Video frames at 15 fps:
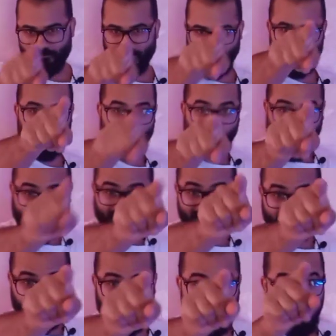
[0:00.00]
من منظورك
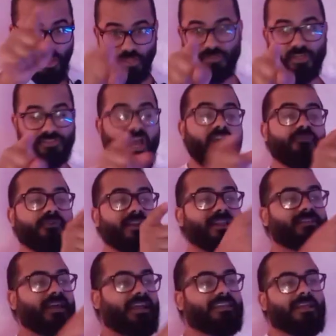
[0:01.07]
انت انت شايف
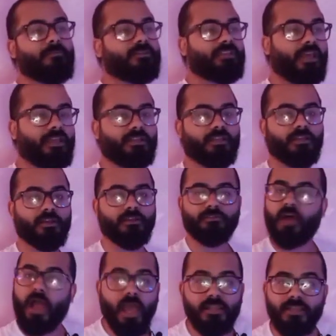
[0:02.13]
ان انت كده بتهمني
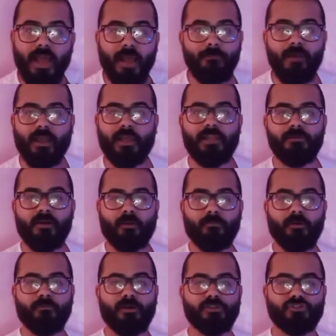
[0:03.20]
عادي يا عم
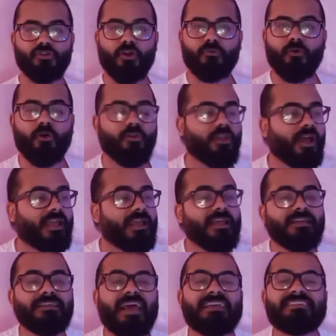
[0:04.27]
اكلمك من منظورك واقول لك
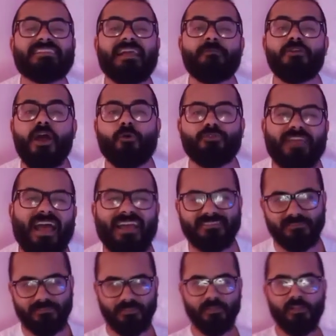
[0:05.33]
يا اسلام يا
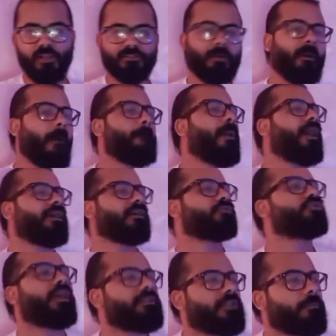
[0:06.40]
وداد طبعا
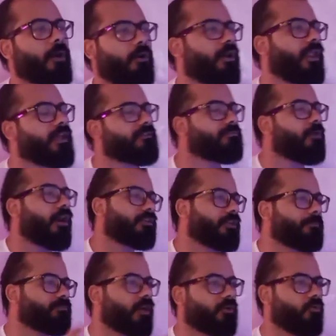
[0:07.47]
بقى وداد دي بقى ولا اسم
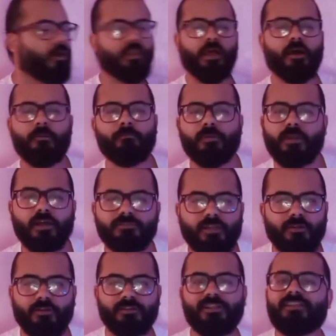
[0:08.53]
خطيبتك ولا
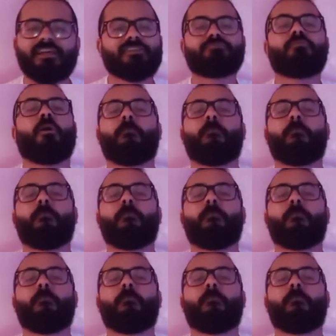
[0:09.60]
مراتك ده, ده